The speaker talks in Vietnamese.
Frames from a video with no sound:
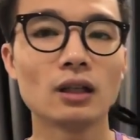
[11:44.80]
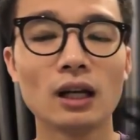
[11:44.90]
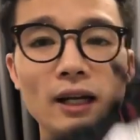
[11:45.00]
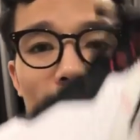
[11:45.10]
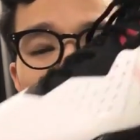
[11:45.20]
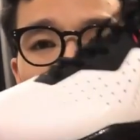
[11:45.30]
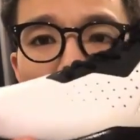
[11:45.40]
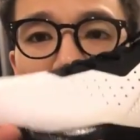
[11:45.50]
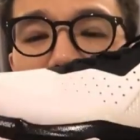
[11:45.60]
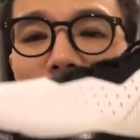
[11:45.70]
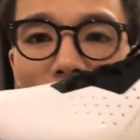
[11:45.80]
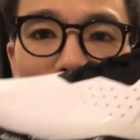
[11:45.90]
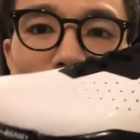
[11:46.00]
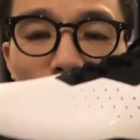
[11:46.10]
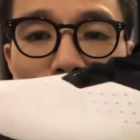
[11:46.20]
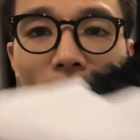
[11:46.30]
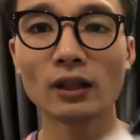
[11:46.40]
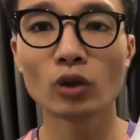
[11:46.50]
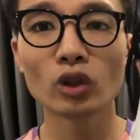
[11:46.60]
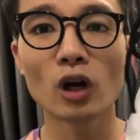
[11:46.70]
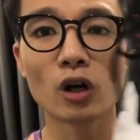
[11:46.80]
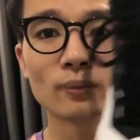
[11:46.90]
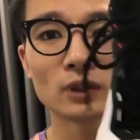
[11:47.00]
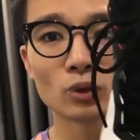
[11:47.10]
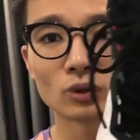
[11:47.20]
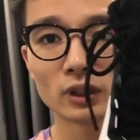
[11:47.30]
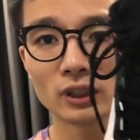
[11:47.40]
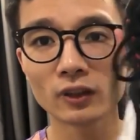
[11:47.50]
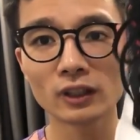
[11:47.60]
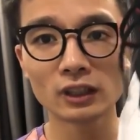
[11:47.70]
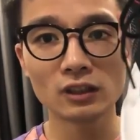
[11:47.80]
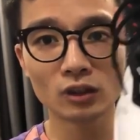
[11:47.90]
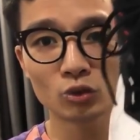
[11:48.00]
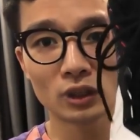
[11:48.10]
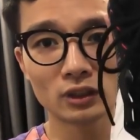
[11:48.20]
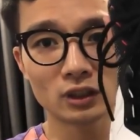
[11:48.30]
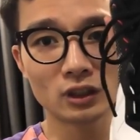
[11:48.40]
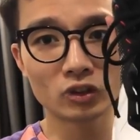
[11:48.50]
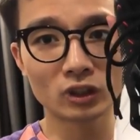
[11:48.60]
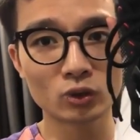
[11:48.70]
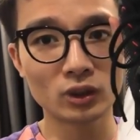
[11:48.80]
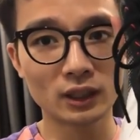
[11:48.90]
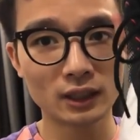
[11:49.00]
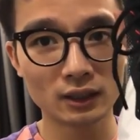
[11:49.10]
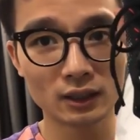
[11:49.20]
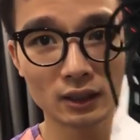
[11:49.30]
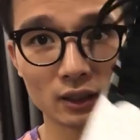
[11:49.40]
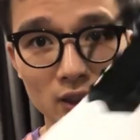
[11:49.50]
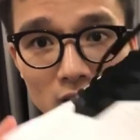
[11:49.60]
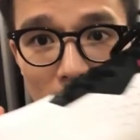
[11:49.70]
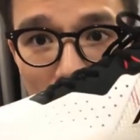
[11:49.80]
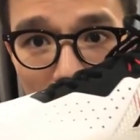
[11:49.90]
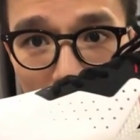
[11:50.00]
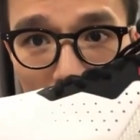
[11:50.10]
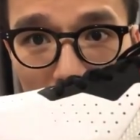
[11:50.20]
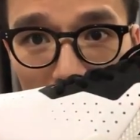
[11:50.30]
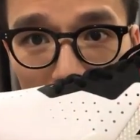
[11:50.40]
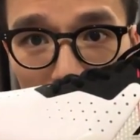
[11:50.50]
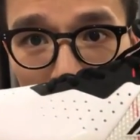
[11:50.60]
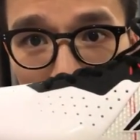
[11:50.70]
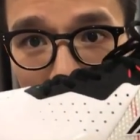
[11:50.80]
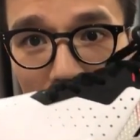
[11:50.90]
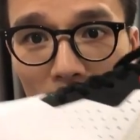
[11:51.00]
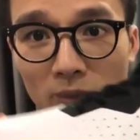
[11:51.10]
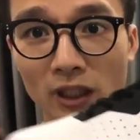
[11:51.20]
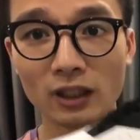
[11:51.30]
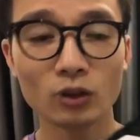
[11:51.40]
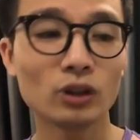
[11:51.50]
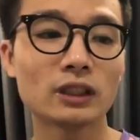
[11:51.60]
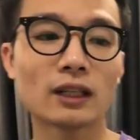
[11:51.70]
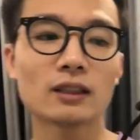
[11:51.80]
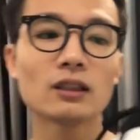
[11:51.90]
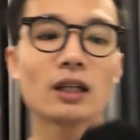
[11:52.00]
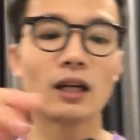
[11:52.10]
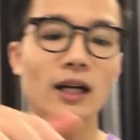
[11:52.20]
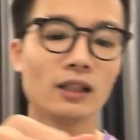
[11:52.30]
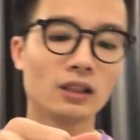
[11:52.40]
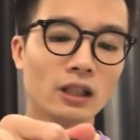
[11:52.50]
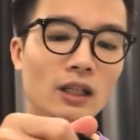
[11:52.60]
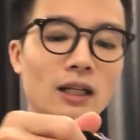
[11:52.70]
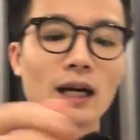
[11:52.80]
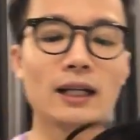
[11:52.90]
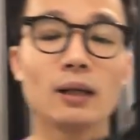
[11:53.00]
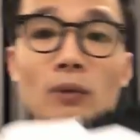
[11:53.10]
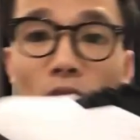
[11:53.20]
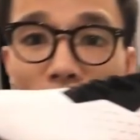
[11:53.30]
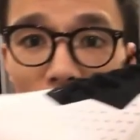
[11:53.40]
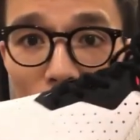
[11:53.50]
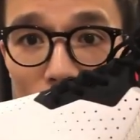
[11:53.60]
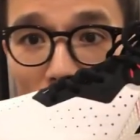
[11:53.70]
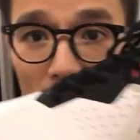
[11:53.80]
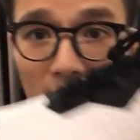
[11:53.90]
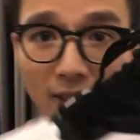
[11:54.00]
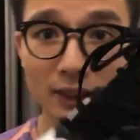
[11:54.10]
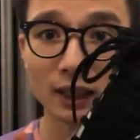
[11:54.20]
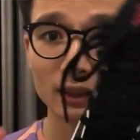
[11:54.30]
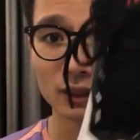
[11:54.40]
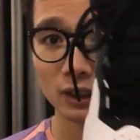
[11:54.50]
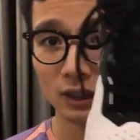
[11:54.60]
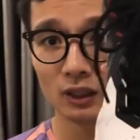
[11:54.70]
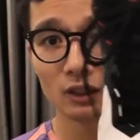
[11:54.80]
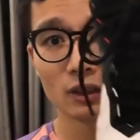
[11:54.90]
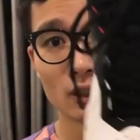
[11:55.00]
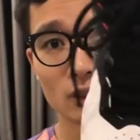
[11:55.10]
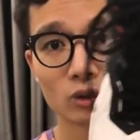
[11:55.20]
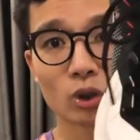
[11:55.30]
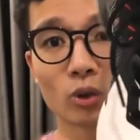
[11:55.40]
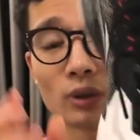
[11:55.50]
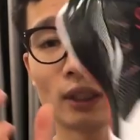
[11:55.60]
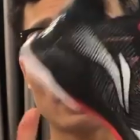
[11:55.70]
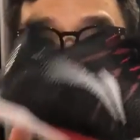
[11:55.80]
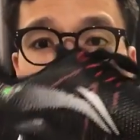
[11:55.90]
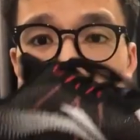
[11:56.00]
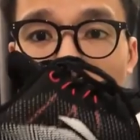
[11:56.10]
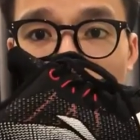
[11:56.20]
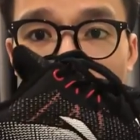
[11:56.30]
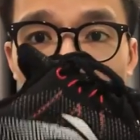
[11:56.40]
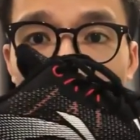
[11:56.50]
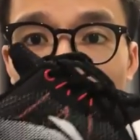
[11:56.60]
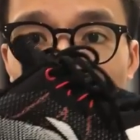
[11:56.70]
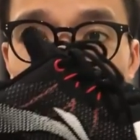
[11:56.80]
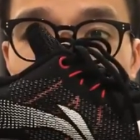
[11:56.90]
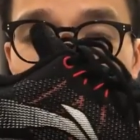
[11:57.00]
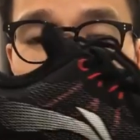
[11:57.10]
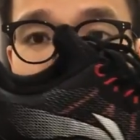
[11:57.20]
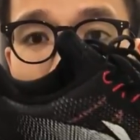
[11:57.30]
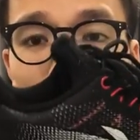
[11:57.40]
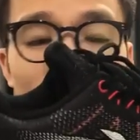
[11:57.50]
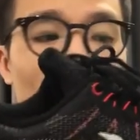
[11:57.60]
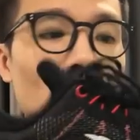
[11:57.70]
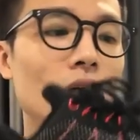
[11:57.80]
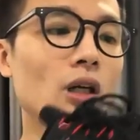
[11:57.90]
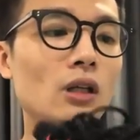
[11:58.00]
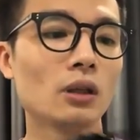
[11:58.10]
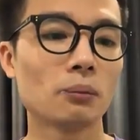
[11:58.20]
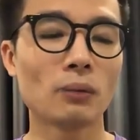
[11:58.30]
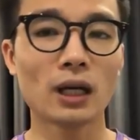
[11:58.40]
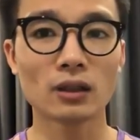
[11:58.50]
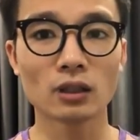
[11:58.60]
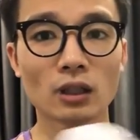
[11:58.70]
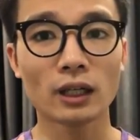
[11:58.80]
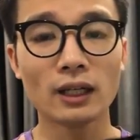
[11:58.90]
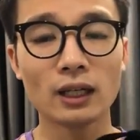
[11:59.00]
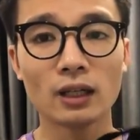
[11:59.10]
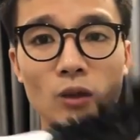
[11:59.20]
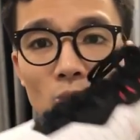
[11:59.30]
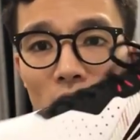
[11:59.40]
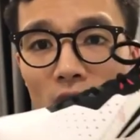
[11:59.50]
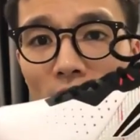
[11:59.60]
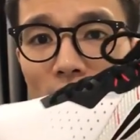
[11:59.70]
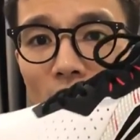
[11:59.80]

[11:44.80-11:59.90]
Lightning Junting nha Junting là đuôi đỏ hôm trước Hùng giới thiệu đấy Tí nữa Hùng sẽ giới thiệu sau đôi này đấy. Đẹp thế đôi trắng này anh Anh em nào thích phong cách nhã nhặn Thì chọn đôi trắng này Mọi người uh, mặc cái này không chỉ đi đánh